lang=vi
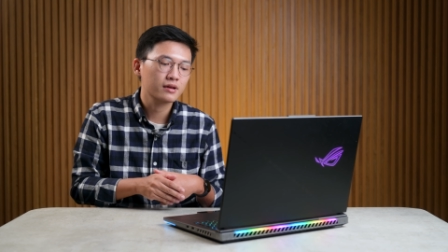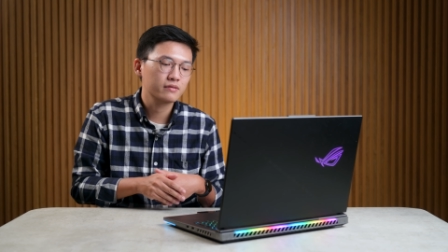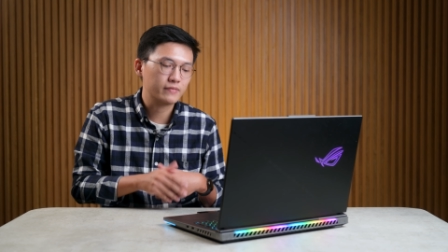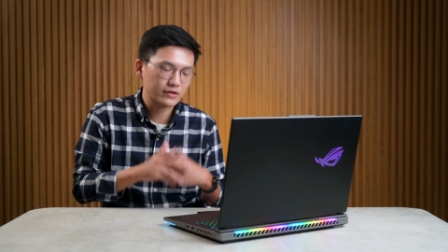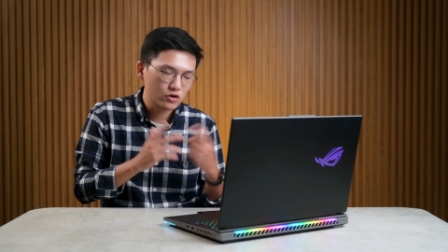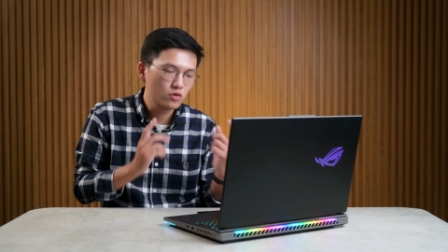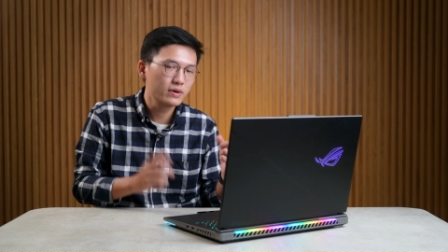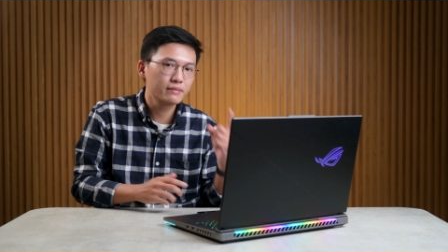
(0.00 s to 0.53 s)

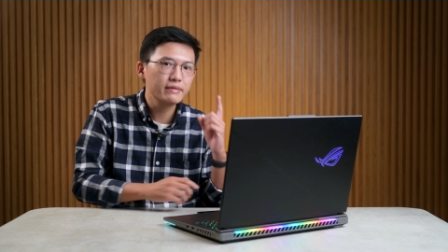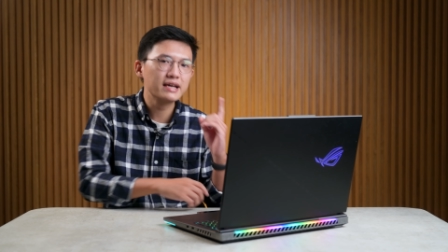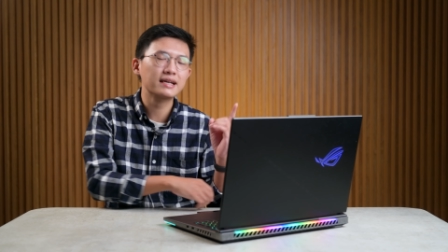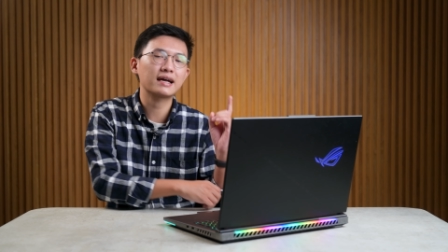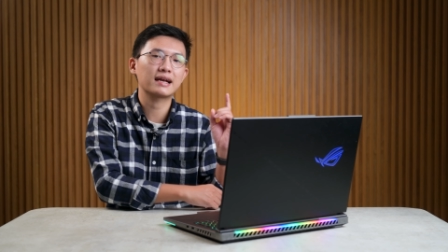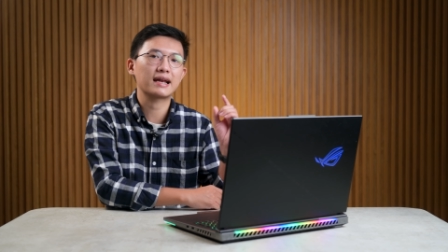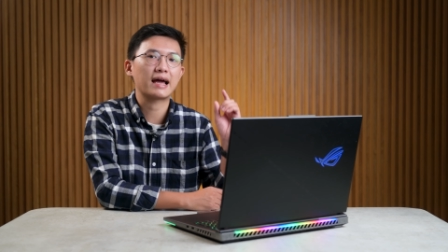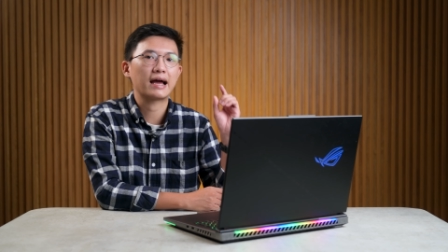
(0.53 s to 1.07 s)
mặc dù mình biết
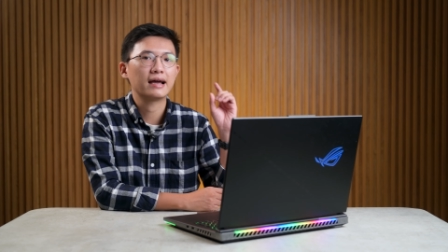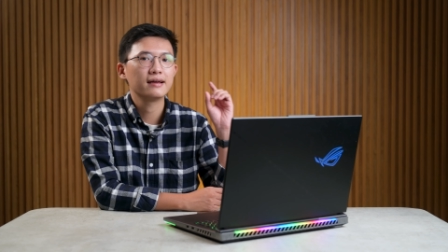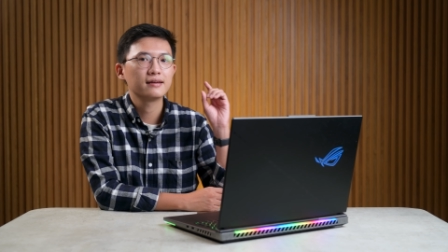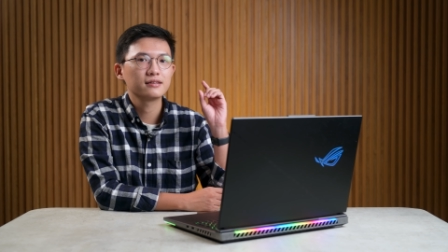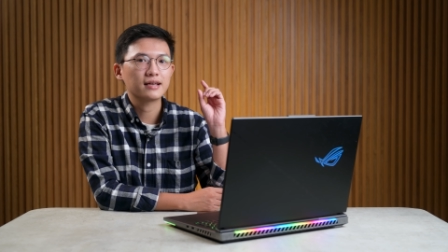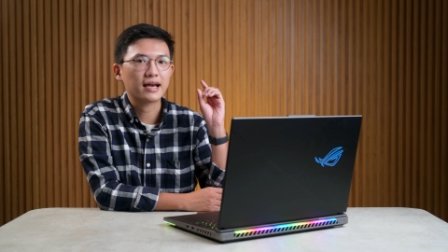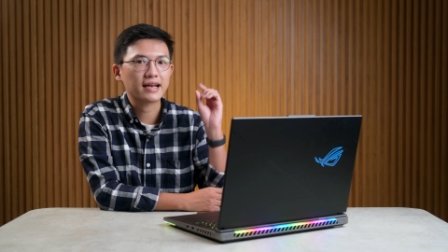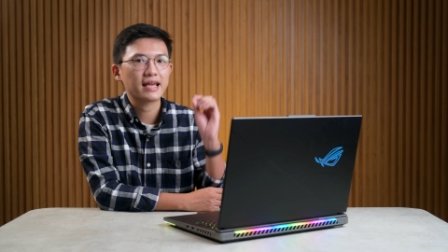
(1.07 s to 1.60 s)
rằng là
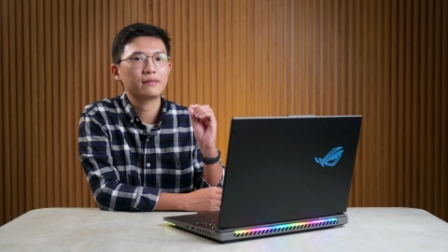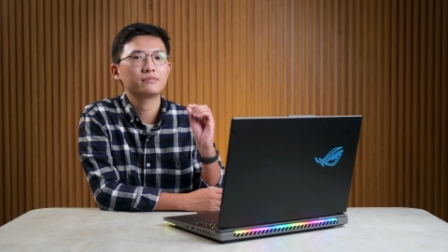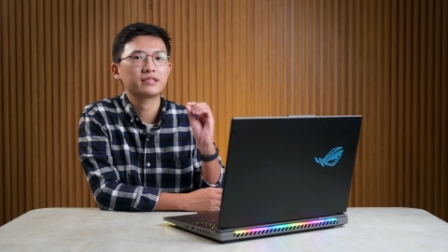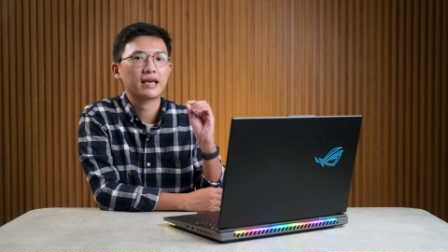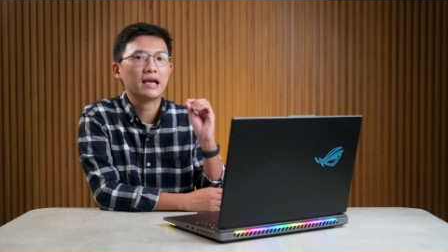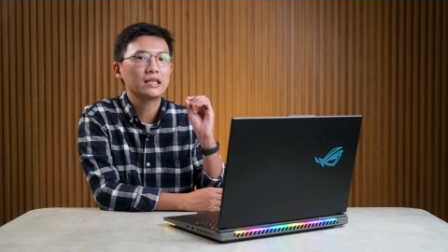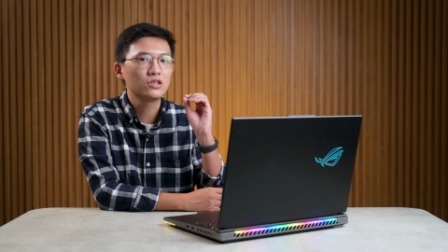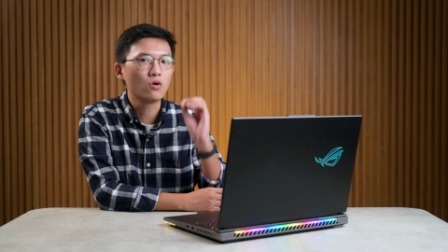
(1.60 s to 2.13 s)
anh em
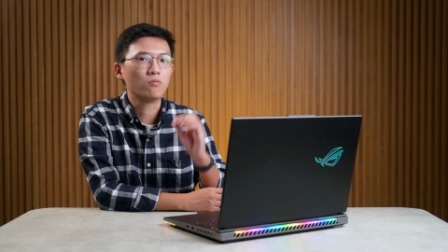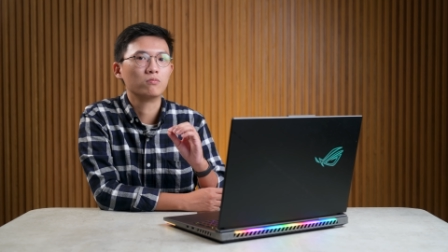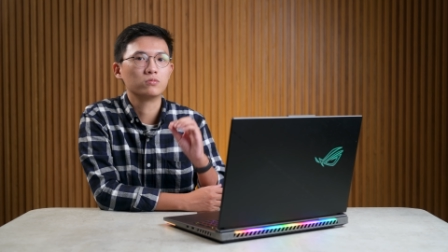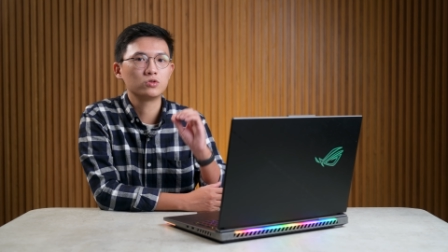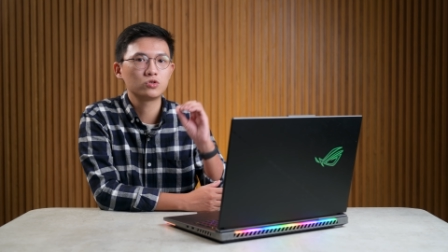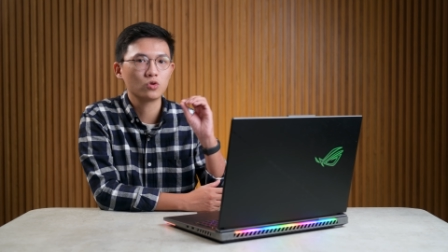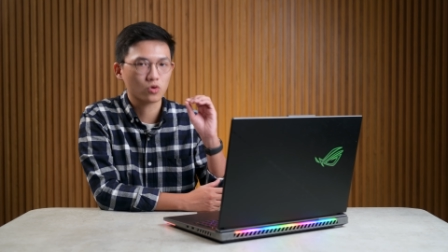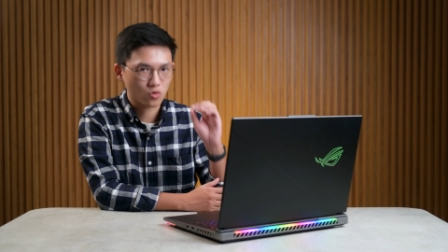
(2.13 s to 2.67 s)
sẽ dùng
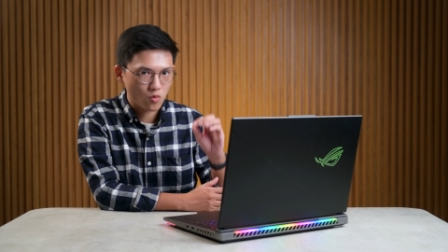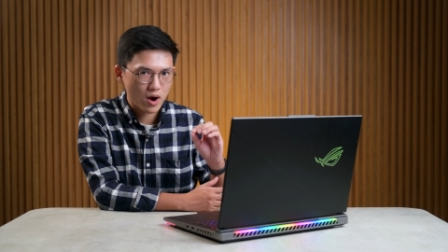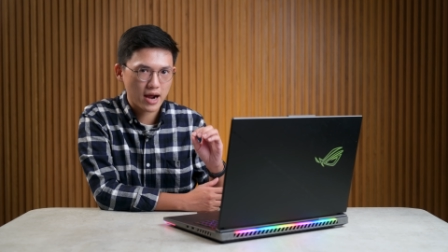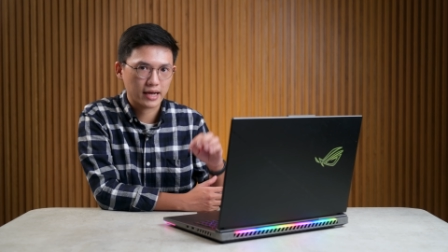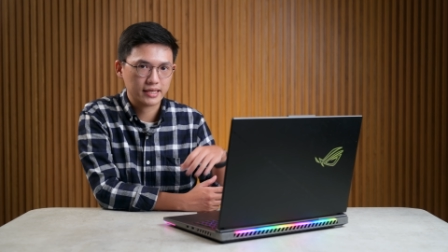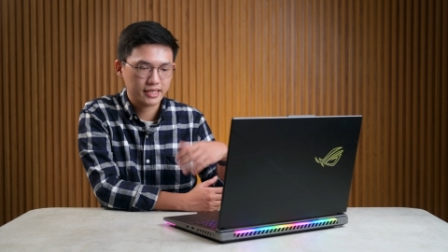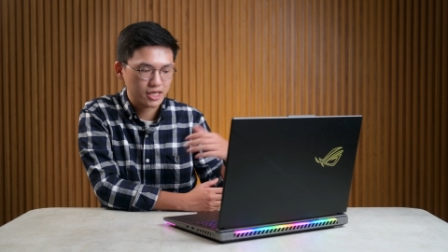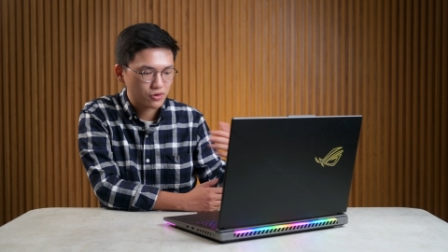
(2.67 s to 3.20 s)
chuột
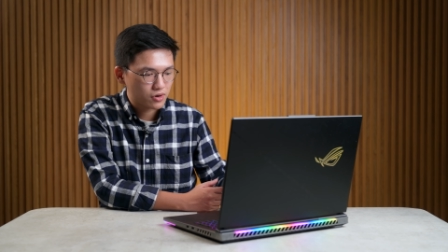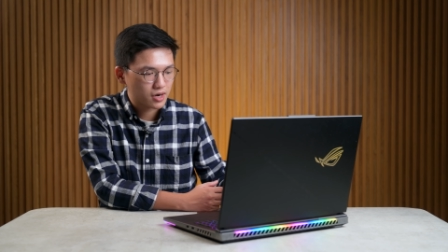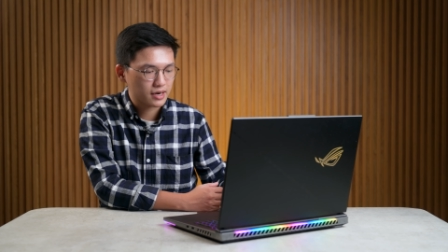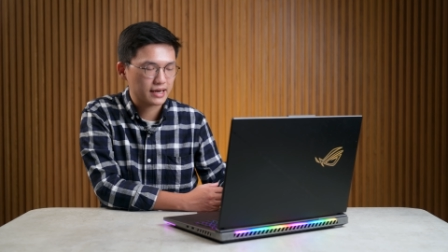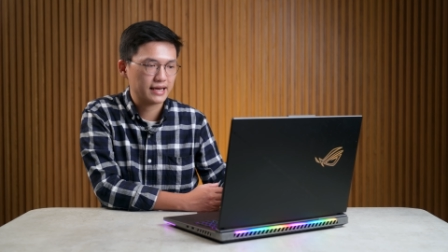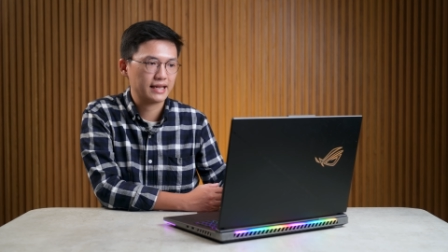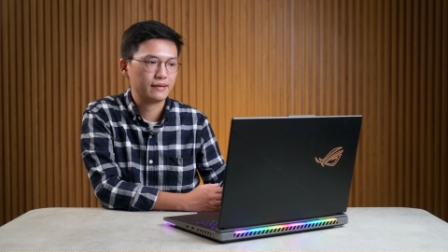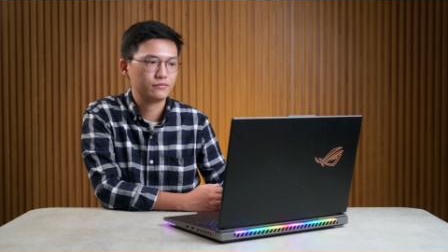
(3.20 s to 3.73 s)
ngoài nhiều hơn
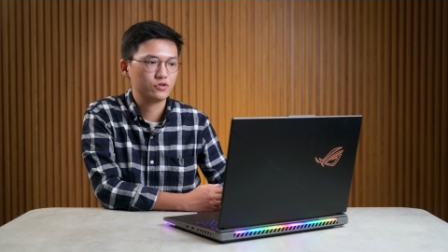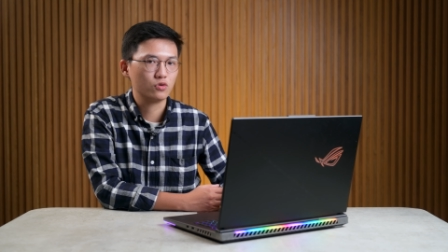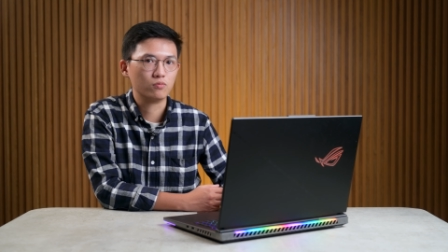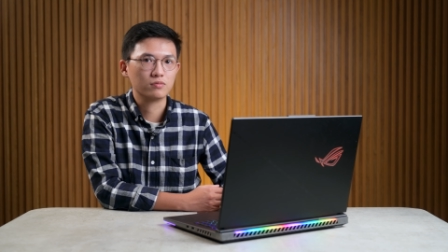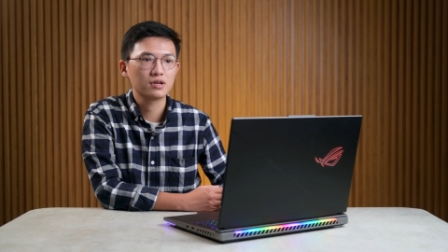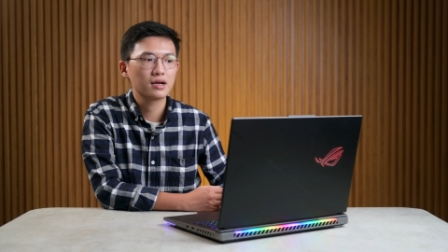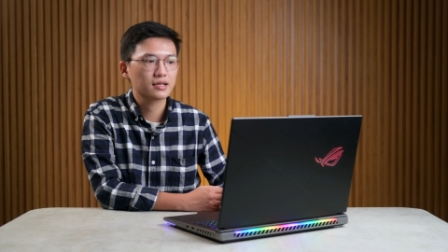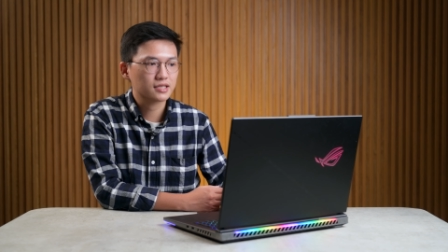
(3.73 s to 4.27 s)
là anh em dùng
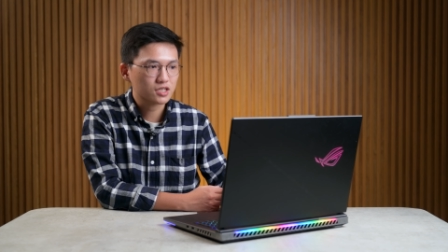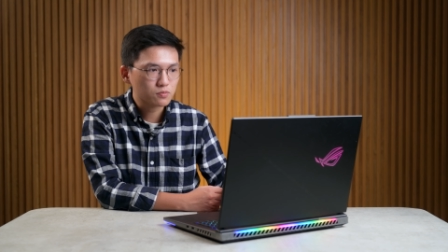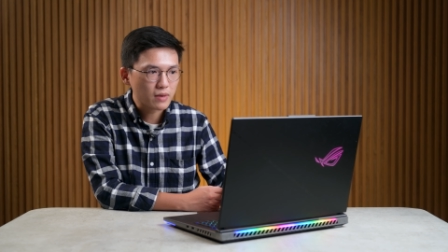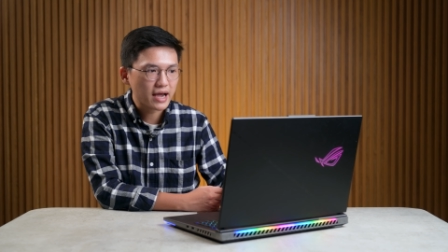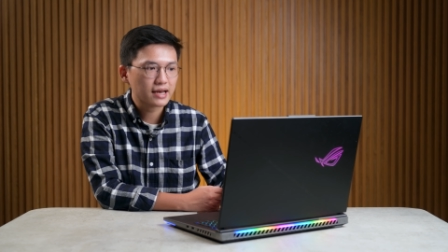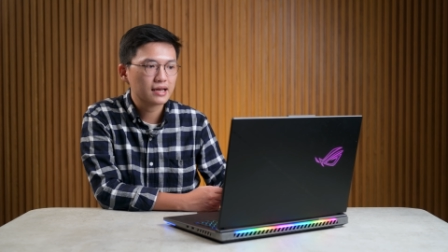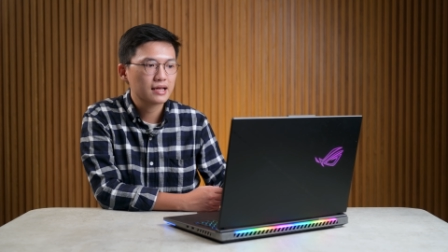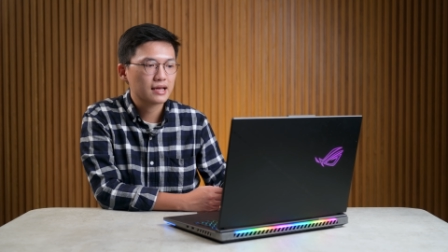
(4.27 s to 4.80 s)

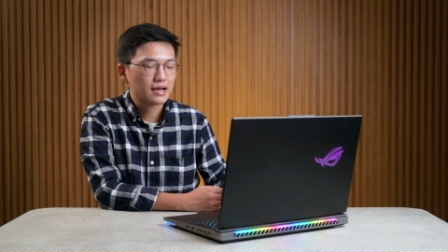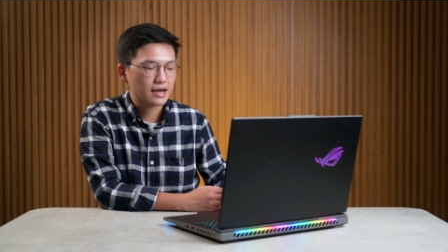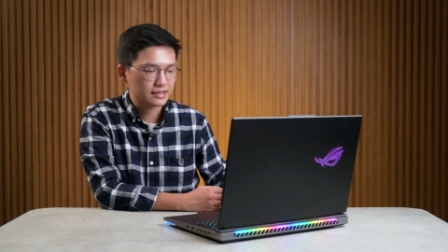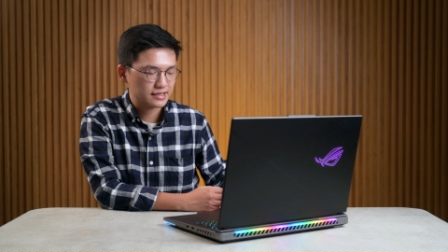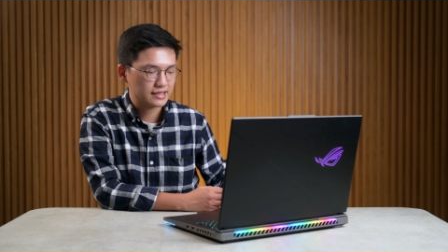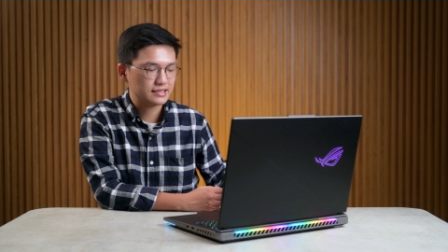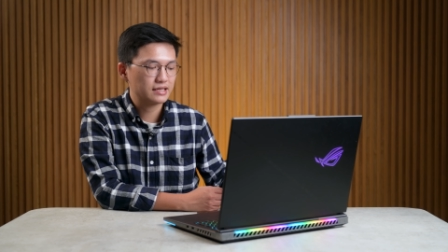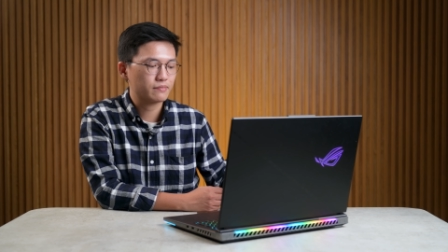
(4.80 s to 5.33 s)
touchpad ở
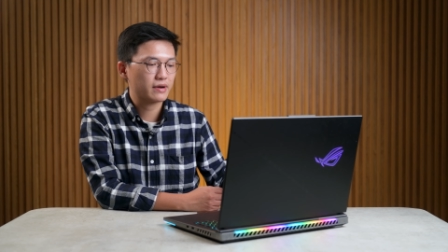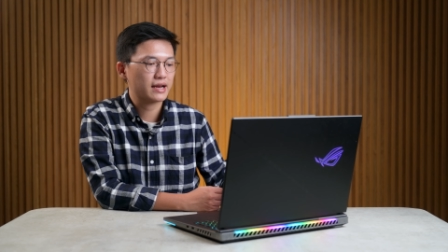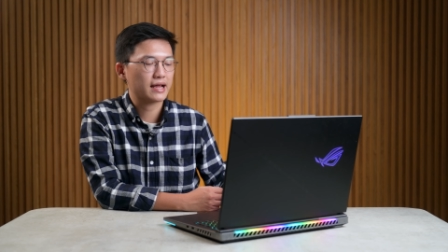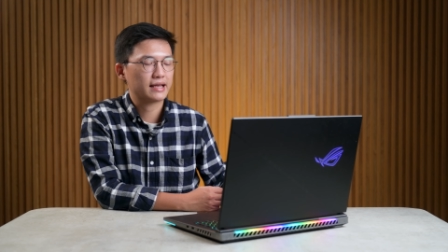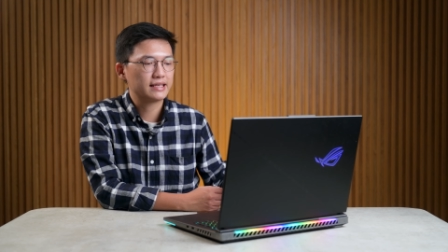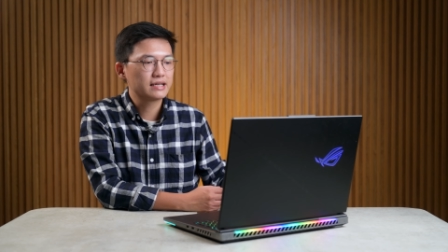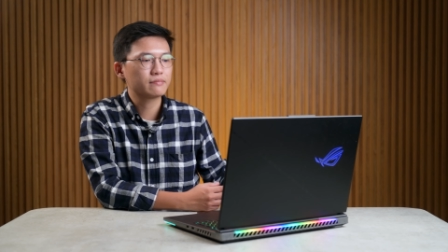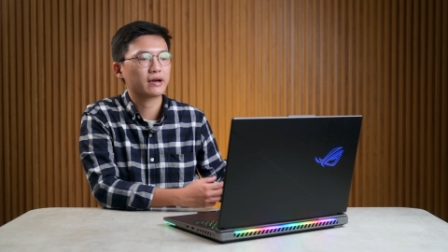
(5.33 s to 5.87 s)
trên chiếc máy
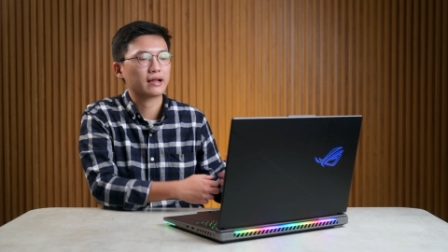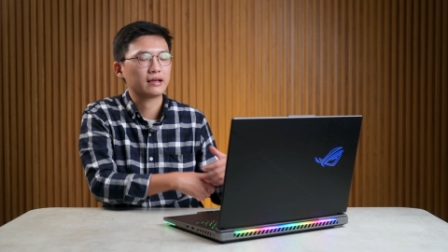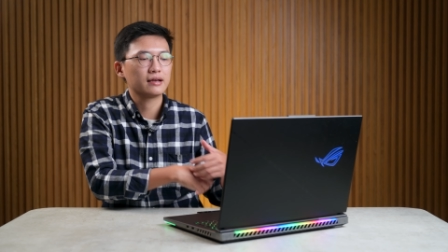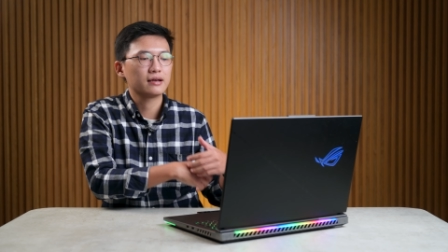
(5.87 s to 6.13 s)
này nhưng mà